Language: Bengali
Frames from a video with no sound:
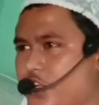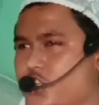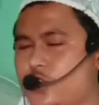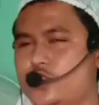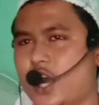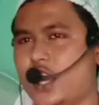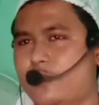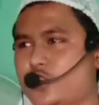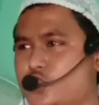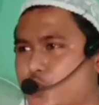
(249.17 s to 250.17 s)
কিছু কিছু
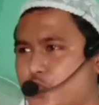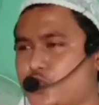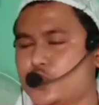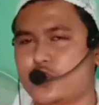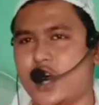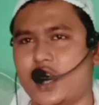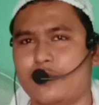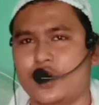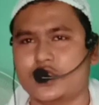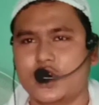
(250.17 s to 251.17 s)
আলামত ছোট ছোট
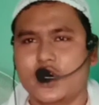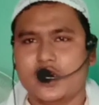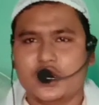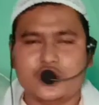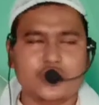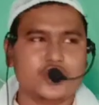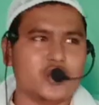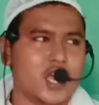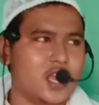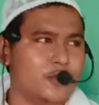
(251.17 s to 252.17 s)
আলামত কিছু
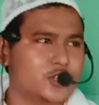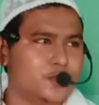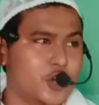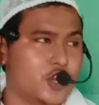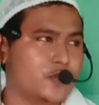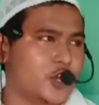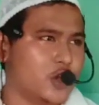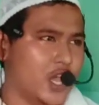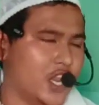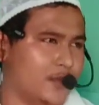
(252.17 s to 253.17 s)
কিছু আলামত বড়
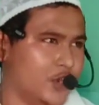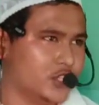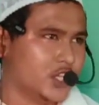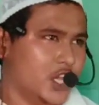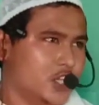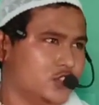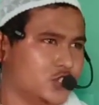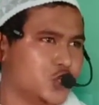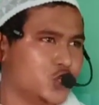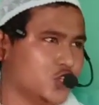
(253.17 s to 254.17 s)
বড় আলামত তো
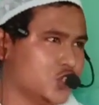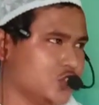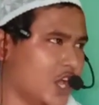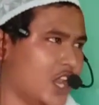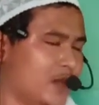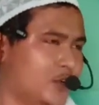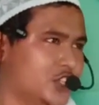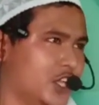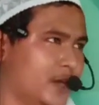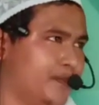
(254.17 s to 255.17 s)
ছোট ছোট
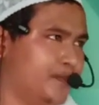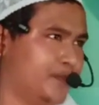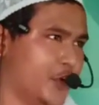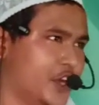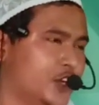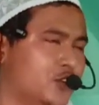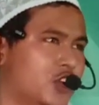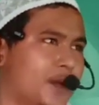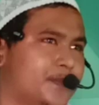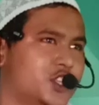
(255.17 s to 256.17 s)
আলামতের
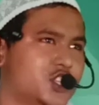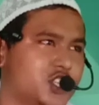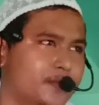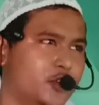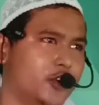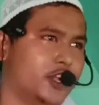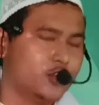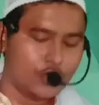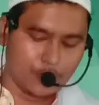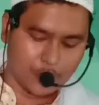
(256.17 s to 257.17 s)
পয়েন্টগুলো আপনাদের সামনে
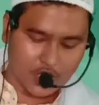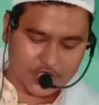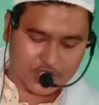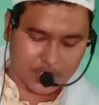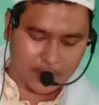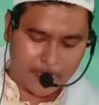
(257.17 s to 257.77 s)
অনেকগুলো বলেছি